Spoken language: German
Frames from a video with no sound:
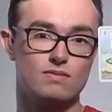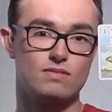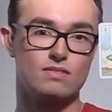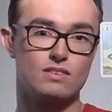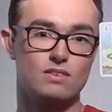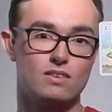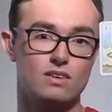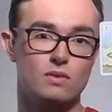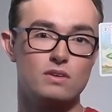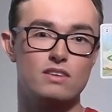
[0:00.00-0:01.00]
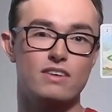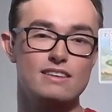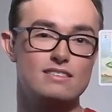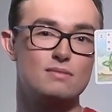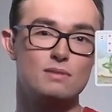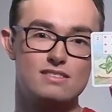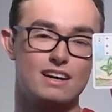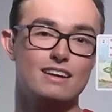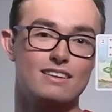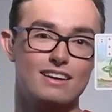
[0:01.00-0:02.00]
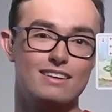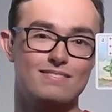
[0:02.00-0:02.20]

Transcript: Okay. Und ich weiß, das wird Zeit, gell?